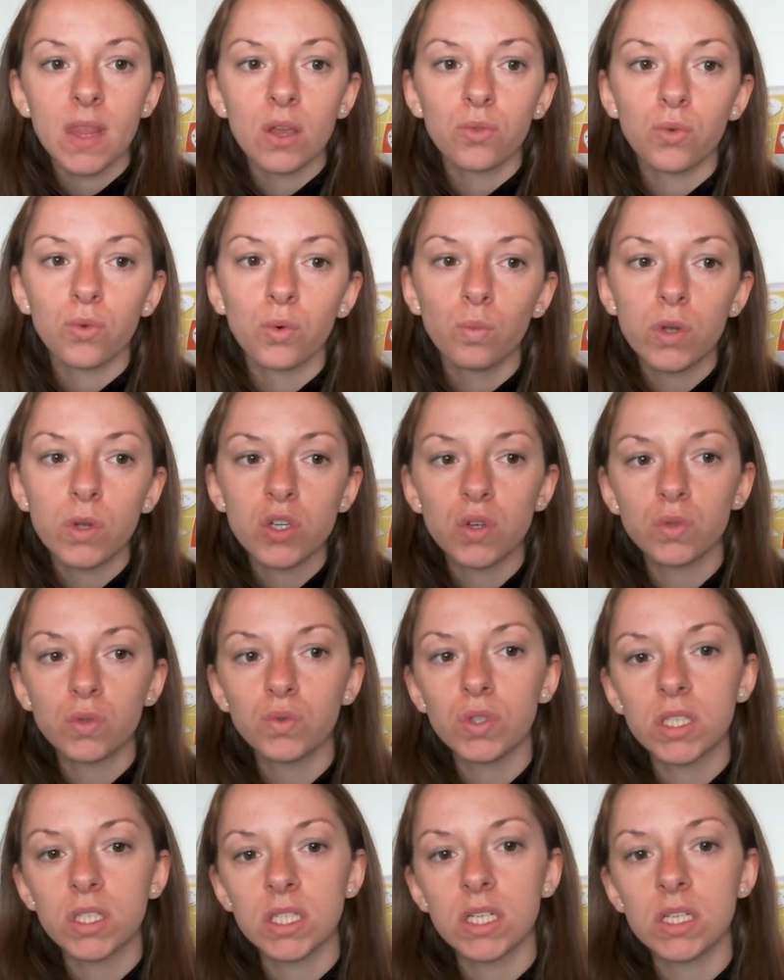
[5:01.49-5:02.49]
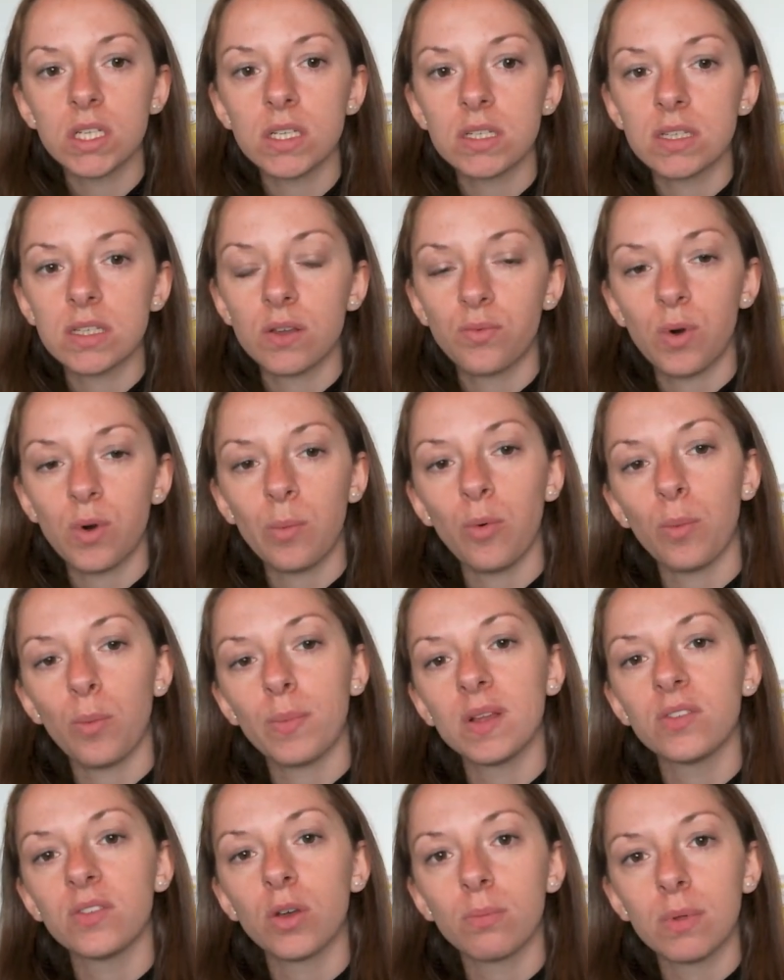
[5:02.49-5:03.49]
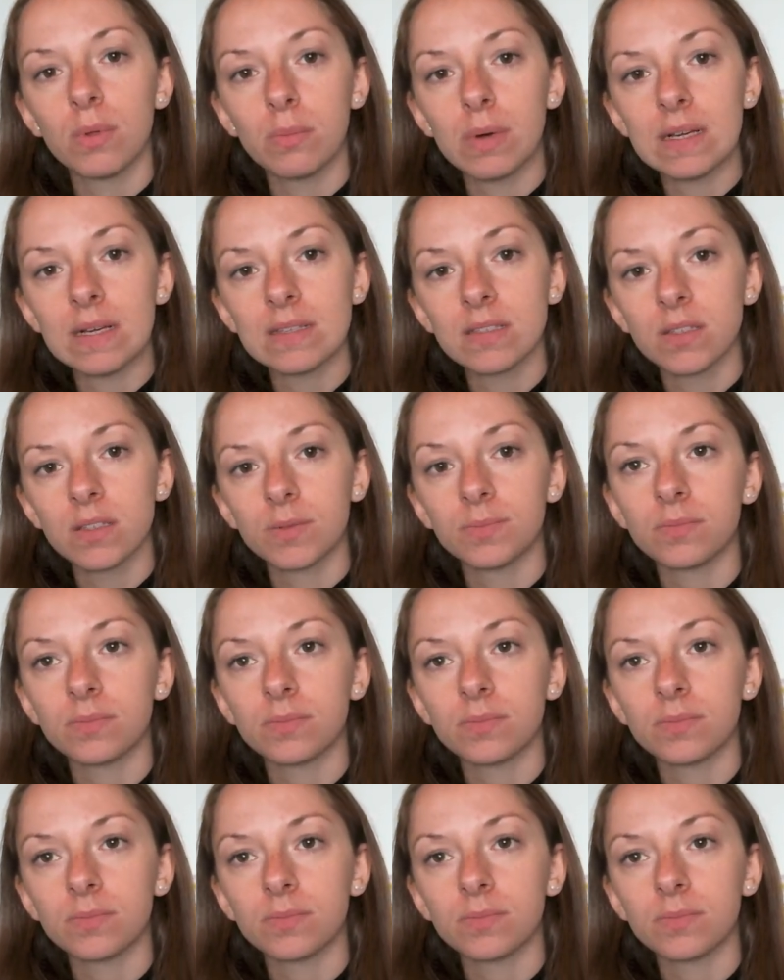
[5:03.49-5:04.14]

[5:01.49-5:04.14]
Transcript: Donc moi j'en utilise des fois pour mettre dans mes masques.